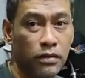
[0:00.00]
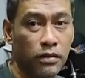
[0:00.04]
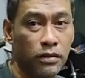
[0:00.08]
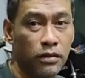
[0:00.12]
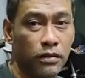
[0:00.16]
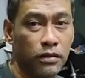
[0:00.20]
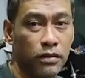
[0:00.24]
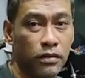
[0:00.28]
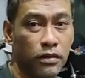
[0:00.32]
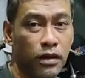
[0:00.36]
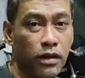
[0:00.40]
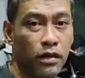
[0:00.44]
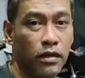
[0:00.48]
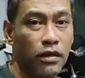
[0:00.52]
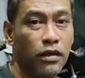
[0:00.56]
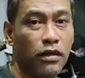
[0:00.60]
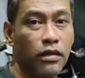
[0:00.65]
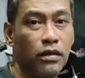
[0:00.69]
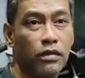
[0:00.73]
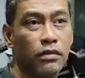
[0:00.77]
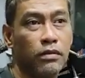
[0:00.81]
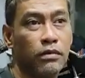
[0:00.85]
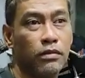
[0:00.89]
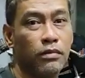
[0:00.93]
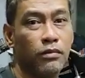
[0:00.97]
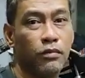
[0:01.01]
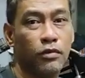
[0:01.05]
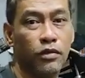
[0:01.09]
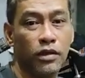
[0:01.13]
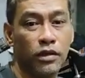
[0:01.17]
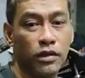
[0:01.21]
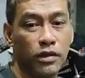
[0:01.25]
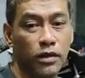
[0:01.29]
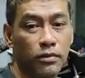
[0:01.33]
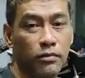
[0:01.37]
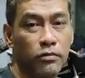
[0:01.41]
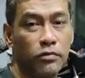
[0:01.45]
mm-hmm. karena
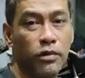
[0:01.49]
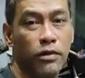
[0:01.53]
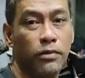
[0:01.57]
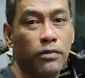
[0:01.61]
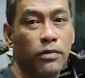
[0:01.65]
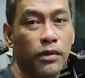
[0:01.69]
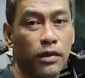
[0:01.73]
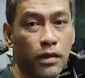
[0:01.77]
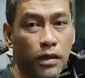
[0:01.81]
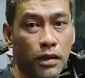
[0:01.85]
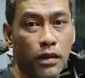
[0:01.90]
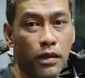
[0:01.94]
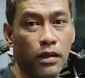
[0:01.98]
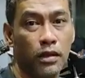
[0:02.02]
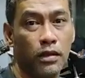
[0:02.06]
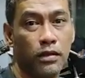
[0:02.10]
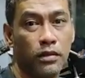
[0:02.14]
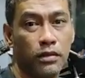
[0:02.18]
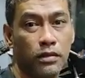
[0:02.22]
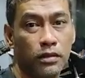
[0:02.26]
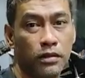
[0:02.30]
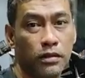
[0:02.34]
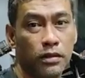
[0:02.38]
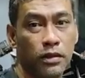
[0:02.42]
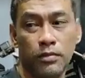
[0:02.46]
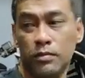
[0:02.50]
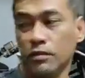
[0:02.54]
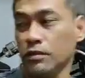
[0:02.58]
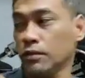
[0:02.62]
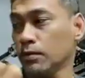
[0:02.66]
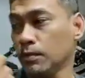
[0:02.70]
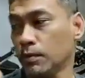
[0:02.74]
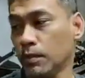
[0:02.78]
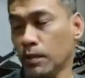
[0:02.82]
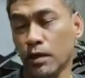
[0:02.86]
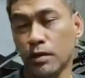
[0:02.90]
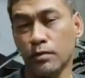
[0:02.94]
mungkin kamu udah pernah mm-hmm. tapi
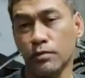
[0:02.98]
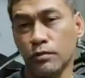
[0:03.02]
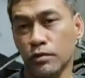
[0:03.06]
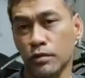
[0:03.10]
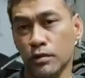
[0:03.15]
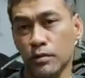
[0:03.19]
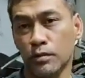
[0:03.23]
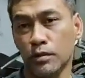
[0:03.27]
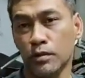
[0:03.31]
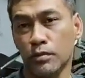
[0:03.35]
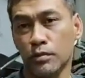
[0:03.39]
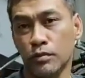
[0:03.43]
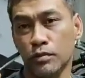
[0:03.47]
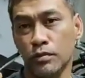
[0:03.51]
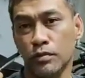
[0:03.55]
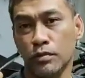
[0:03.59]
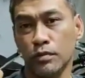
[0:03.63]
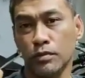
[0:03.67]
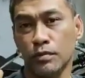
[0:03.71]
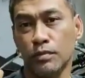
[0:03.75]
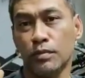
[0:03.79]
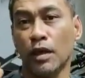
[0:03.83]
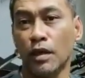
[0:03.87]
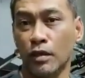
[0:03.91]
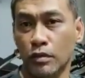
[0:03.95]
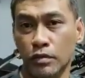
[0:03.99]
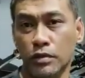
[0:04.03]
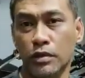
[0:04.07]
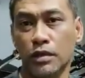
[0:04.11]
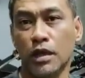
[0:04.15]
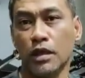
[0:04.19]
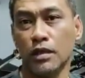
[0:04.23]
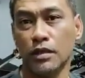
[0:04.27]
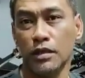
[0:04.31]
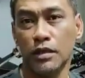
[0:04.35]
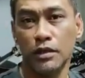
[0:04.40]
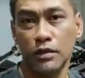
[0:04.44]
sebelahmu temenmu belum
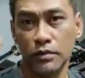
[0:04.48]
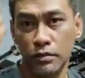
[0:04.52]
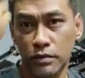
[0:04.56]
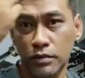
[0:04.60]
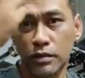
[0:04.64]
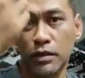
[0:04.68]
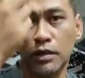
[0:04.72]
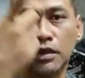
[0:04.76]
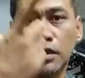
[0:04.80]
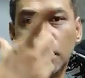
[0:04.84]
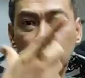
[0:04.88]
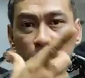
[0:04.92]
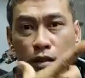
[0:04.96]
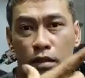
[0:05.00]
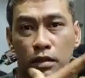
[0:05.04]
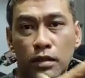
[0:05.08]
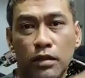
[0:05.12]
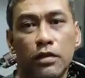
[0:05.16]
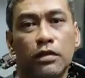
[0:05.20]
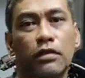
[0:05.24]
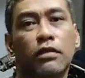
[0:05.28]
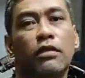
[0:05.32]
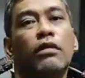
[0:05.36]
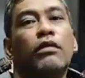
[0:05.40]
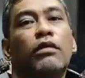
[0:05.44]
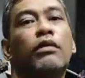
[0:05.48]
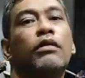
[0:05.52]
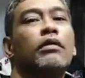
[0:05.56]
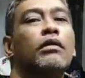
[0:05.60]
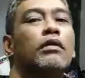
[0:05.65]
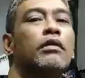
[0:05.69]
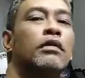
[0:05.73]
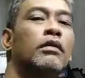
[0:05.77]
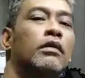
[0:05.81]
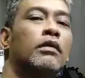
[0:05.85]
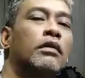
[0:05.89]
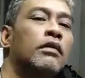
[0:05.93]
pernah. sekali itu dengar gitu loh
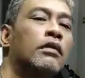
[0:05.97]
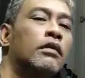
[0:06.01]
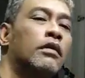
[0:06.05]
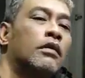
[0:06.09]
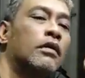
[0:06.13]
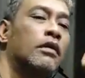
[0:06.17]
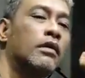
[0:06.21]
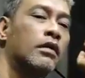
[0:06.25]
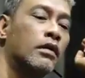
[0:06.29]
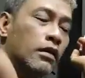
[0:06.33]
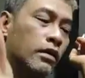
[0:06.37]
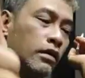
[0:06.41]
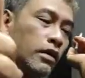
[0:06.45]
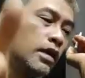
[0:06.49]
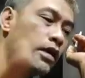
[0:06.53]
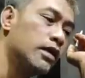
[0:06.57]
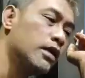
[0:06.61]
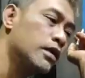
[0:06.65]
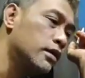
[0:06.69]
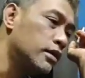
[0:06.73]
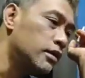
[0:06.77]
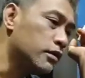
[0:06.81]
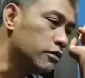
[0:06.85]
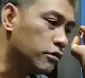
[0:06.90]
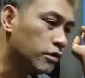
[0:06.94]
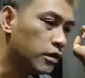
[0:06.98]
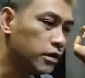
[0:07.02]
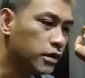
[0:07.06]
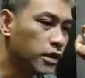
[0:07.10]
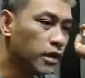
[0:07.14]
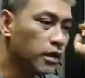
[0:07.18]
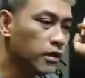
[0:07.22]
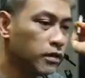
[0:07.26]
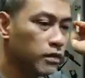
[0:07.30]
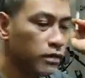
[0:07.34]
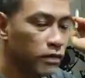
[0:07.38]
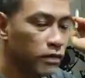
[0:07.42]
iya yeah. eh gitu aja